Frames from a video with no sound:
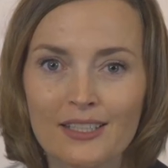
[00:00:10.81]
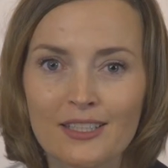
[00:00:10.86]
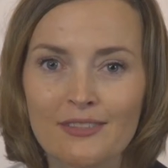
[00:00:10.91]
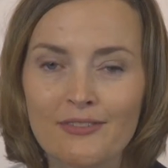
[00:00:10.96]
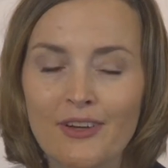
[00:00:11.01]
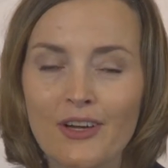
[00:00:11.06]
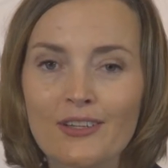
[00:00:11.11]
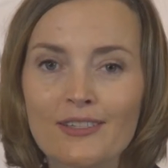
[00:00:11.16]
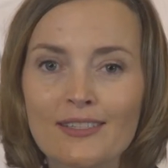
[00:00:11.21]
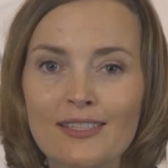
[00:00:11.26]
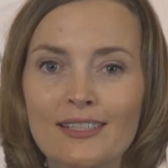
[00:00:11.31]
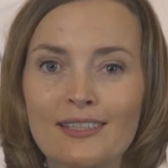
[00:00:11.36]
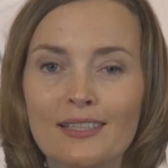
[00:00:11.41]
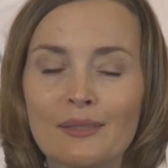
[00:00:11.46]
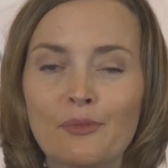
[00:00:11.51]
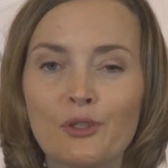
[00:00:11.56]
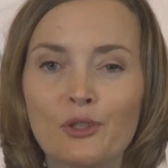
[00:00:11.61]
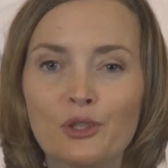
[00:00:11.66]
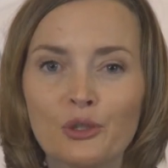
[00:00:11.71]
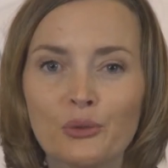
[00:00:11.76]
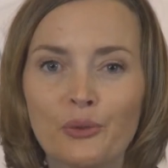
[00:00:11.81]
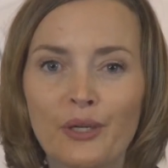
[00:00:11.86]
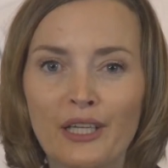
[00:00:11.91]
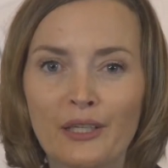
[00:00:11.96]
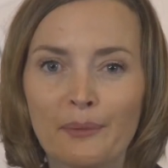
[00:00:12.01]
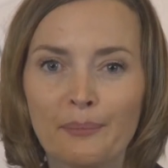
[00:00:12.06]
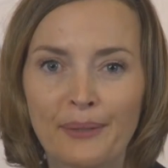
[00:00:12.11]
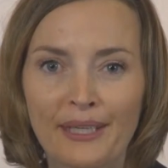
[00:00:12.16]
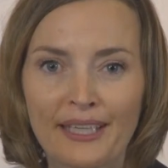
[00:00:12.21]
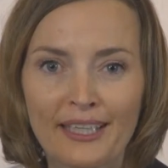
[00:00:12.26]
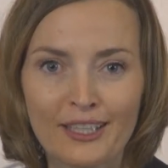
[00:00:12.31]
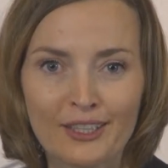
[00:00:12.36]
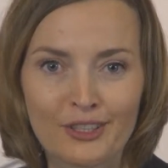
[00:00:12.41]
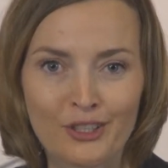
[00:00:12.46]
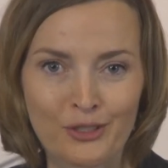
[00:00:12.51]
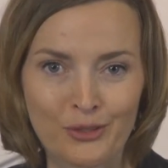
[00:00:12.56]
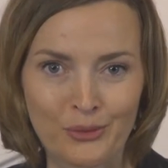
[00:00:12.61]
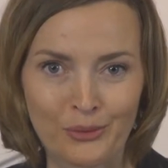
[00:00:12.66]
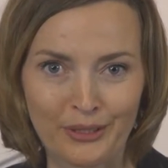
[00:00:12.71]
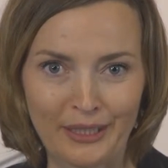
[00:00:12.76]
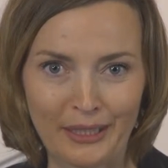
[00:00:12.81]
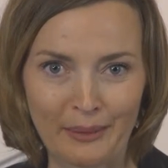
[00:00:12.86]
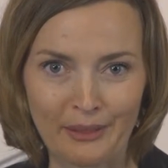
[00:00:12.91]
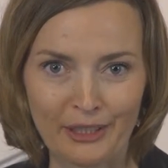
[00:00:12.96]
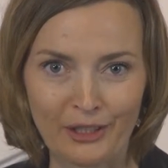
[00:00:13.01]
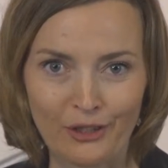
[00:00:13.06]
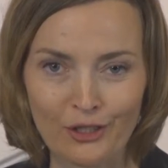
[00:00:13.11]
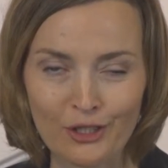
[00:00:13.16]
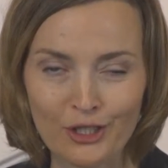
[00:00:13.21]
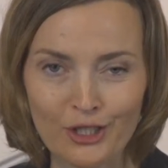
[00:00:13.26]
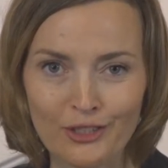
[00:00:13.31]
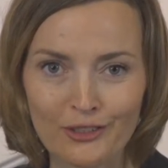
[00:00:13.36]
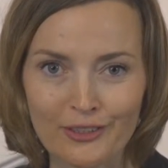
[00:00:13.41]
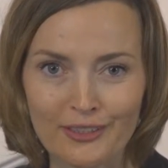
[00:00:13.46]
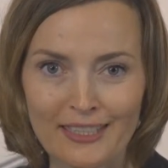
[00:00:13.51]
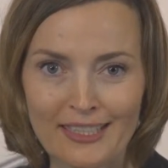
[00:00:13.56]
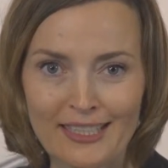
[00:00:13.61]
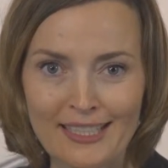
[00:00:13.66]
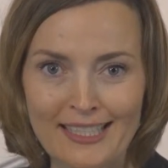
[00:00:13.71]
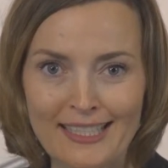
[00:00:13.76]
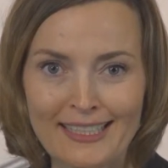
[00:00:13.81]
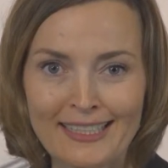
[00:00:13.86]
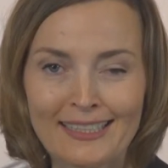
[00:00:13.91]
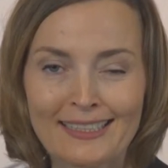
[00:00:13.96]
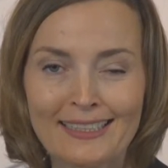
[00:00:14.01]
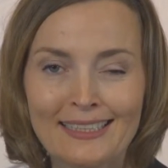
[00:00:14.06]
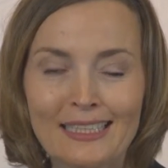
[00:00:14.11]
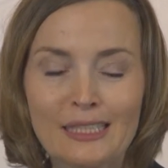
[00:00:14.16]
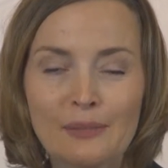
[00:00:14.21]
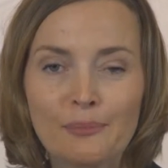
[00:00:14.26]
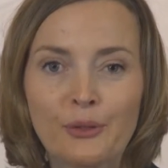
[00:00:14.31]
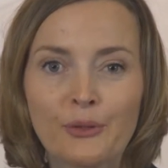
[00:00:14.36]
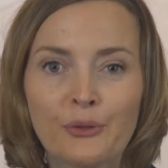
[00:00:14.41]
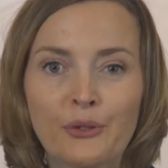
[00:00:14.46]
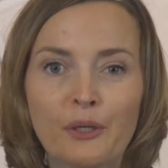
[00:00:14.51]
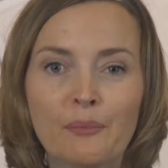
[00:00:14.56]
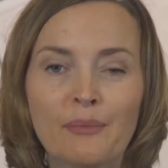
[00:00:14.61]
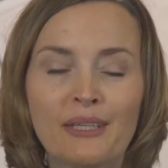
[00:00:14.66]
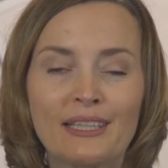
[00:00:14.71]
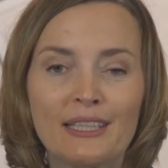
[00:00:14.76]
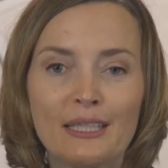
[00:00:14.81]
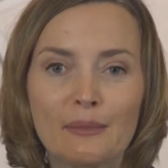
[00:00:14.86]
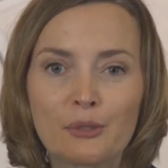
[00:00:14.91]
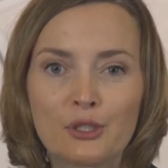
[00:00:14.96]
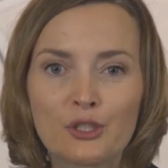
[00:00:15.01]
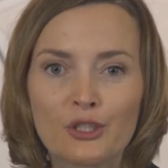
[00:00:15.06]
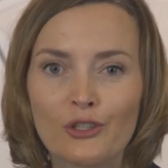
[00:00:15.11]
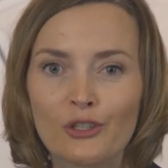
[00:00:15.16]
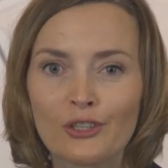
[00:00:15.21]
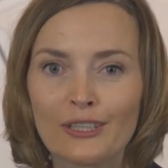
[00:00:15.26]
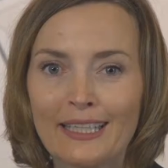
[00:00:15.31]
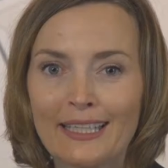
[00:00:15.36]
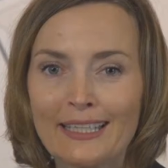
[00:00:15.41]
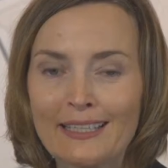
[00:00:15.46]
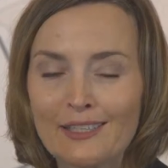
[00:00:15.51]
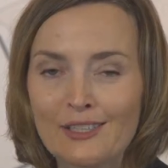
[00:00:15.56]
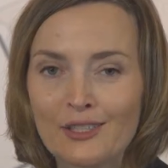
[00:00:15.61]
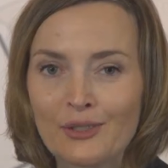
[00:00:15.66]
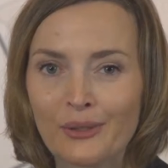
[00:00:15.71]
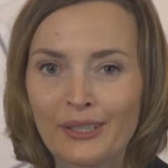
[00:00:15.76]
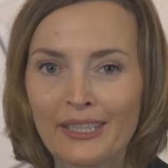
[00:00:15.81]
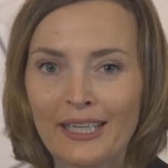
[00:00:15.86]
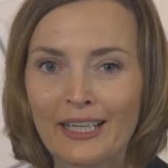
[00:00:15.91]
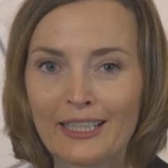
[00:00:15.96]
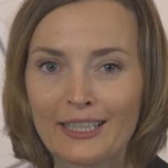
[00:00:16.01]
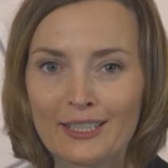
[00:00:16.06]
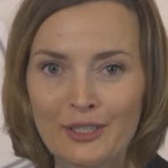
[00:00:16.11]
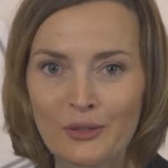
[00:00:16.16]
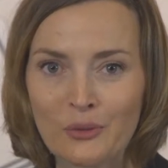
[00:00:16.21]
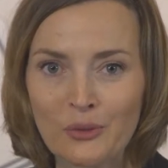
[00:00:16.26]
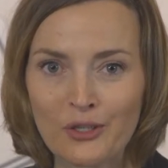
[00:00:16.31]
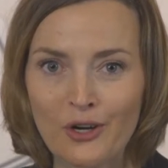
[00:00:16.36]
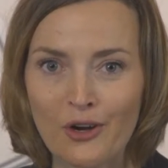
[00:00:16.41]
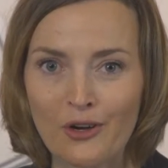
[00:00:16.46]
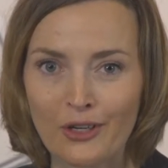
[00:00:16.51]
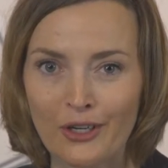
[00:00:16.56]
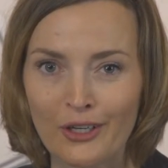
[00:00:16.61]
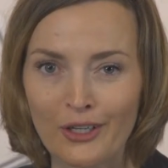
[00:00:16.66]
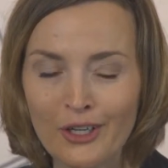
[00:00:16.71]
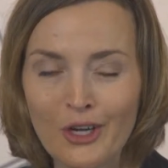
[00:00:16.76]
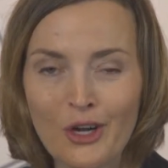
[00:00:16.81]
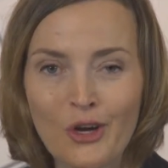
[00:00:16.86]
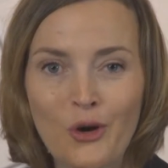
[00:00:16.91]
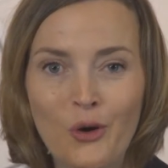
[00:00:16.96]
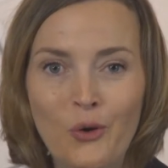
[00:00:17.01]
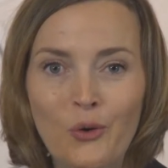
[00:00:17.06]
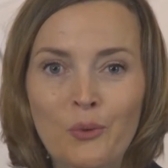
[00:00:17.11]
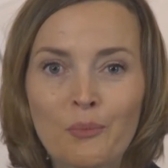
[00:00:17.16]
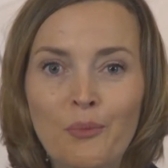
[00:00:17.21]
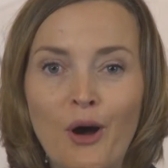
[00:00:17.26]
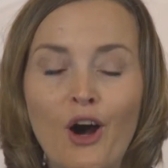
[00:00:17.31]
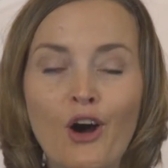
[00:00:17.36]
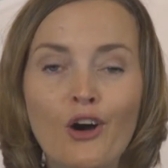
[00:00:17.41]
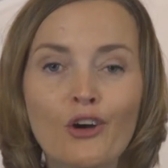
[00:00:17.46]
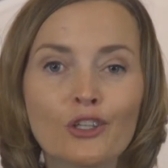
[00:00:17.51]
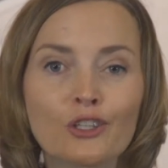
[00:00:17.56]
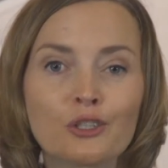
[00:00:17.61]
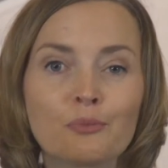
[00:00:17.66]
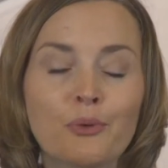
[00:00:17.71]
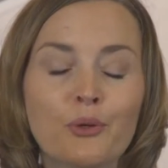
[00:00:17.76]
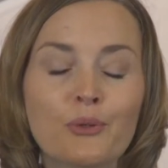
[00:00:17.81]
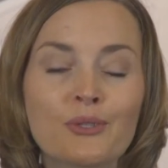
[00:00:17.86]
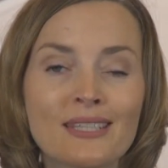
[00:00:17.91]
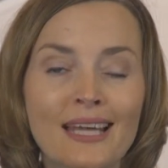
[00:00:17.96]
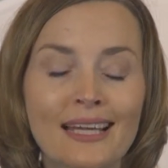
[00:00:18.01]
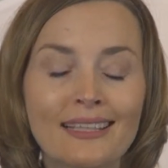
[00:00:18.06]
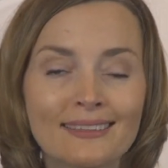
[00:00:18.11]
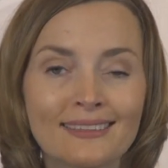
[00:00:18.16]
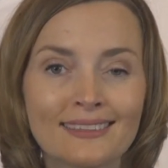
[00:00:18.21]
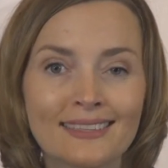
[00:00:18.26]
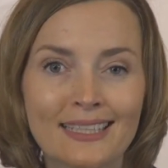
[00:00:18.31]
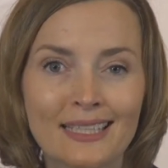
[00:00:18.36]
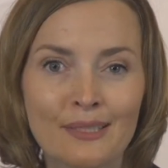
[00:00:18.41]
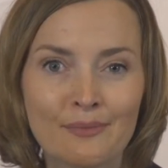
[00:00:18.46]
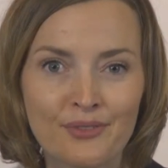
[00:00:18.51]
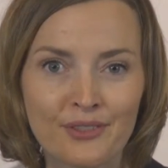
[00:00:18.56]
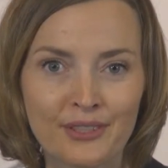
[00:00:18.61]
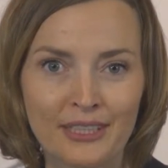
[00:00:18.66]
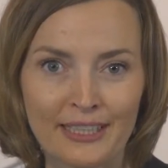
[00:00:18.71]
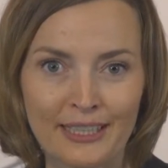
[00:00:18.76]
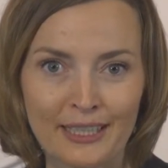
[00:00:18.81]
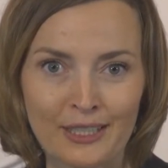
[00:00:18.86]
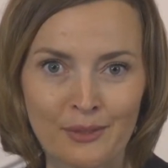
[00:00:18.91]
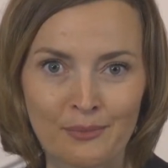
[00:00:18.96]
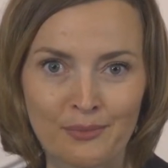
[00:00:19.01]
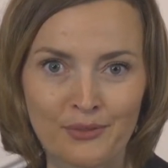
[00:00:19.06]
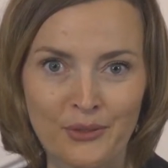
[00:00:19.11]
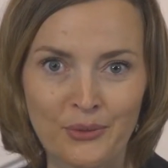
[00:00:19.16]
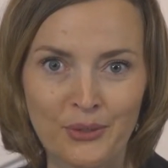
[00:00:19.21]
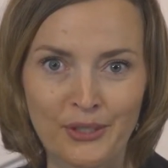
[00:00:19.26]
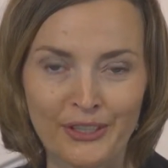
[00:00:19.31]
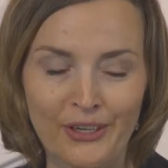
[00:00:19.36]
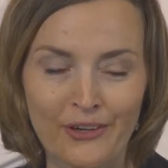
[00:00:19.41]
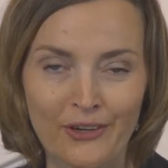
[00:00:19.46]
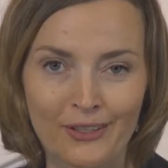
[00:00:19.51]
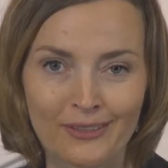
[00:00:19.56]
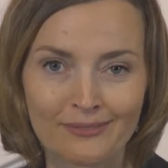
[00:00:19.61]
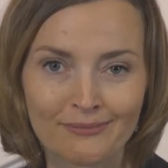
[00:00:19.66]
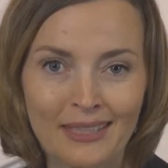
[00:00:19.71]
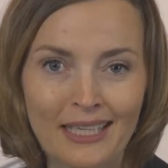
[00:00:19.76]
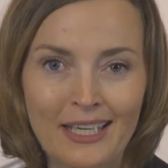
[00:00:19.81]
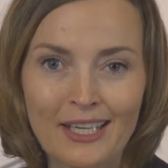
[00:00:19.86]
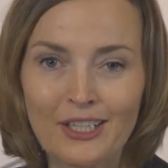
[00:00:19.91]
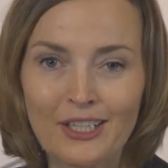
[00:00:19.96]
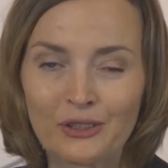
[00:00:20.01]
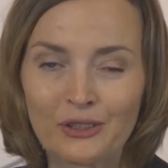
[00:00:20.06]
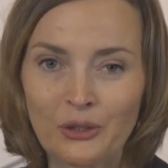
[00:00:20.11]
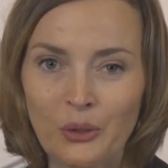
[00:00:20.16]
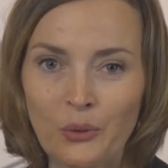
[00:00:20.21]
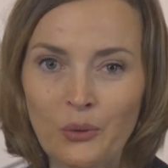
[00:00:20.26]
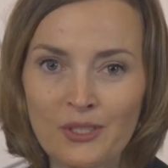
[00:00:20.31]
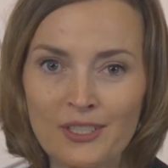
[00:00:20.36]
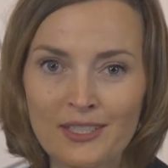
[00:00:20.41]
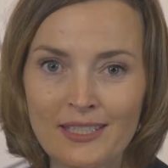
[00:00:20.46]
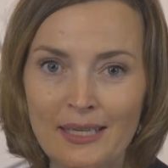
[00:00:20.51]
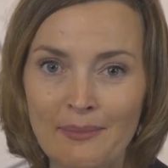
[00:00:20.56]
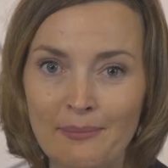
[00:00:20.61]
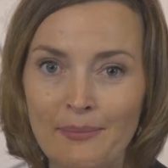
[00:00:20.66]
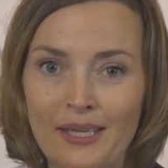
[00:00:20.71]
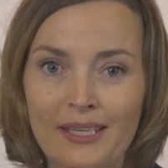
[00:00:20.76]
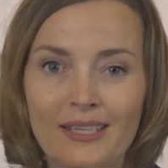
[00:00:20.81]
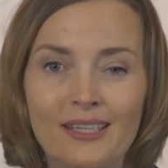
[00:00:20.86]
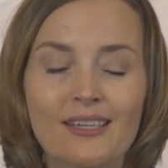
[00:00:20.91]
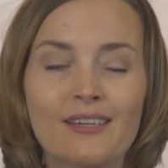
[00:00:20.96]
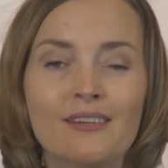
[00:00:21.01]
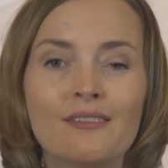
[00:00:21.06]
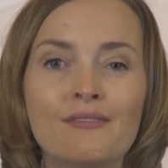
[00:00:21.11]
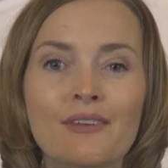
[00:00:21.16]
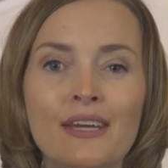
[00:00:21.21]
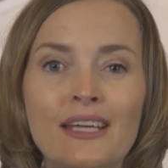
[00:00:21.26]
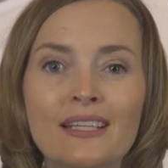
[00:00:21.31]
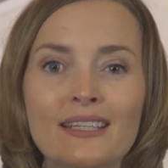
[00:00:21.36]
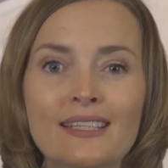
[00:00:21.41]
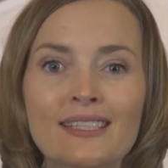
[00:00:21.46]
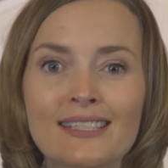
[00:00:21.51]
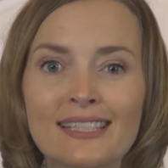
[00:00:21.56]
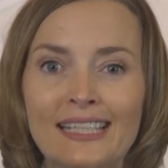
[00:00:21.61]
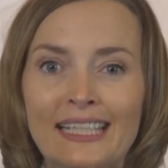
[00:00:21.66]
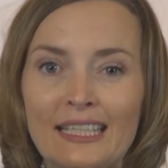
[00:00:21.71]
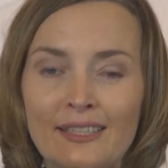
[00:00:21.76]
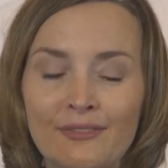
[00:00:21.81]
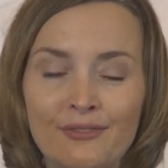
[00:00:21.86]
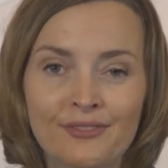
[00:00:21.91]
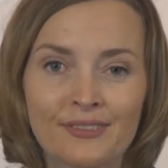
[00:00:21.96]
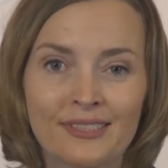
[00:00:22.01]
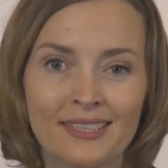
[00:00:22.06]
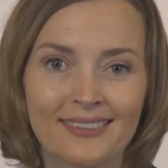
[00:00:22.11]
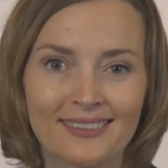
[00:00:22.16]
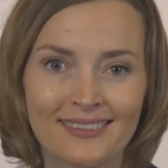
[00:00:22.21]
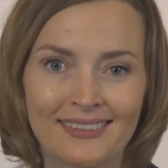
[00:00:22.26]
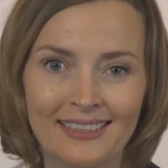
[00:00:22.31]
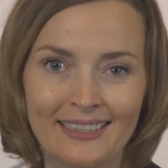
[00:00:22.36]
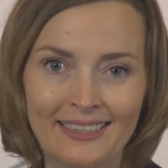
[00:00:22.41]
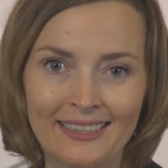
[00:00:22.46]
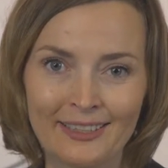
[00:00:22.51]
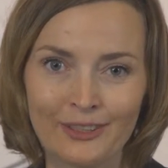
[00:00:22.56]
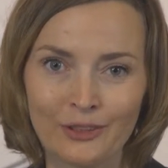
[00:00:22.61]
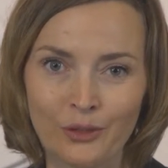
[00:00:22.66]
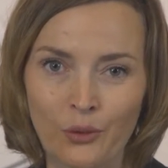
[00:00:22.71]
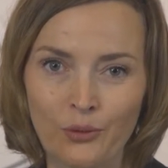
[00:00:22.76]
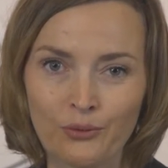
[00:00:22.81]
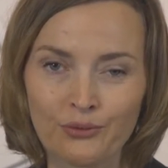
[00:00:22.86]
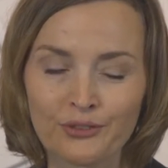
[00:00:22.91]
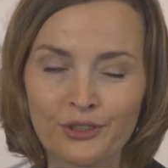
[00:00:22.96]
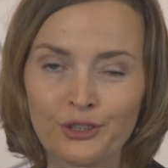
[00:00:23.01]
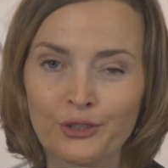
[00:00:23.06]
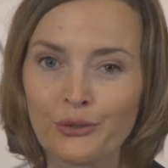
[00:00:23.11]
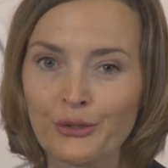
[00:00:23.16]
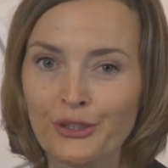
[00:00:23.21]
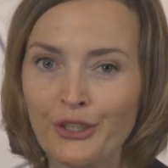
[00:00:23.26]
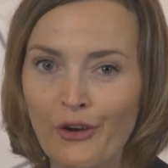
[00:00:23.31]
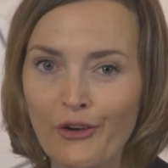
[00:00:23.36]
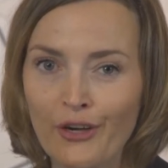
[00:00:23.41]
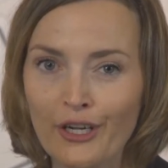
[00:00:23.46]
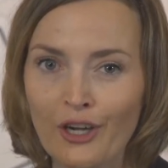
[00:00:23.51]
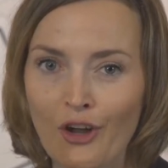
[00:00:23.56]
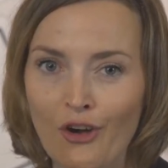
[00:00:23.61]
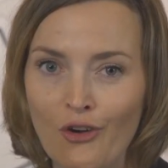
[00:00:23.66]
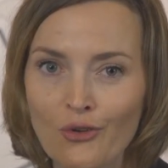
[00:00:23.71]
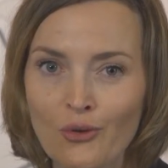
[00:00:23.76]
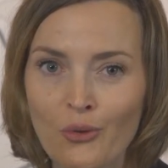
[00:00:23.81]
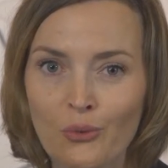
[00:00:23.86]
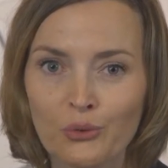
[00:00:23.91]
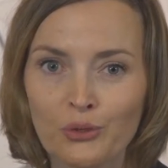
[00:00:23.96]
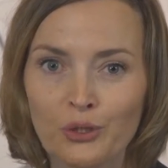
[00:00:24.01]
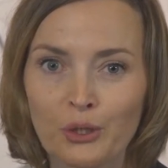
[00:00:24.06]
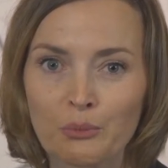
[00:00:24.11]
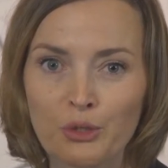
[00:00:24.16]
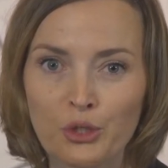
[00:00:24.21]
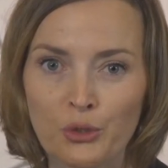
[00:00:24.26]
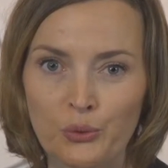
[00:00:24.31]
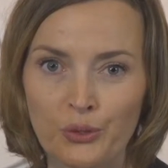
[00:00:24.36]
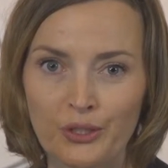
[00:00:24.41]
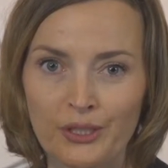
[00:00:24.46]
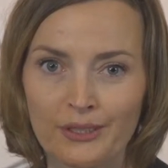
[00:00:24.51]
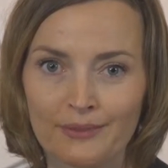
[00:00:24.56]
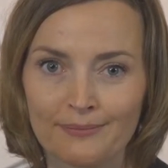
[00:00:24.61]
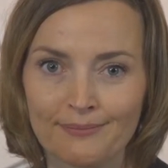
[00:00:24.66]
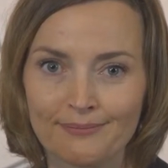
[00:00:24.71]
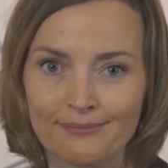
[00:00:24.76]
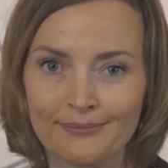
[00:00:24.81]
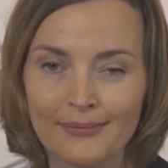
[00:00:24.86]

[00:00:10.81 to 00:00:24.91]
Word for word: Zwar sind im aktuellen Bericht zur Kriminalstatistik die Einbrüche mit Diebstahl in Zürich ein bisschen zurückgegangen, um 8% im Vergleich zum Vorjahr. Trotzdem, wenn es trifft, leidet oft noch jahrelang unter dem Schock.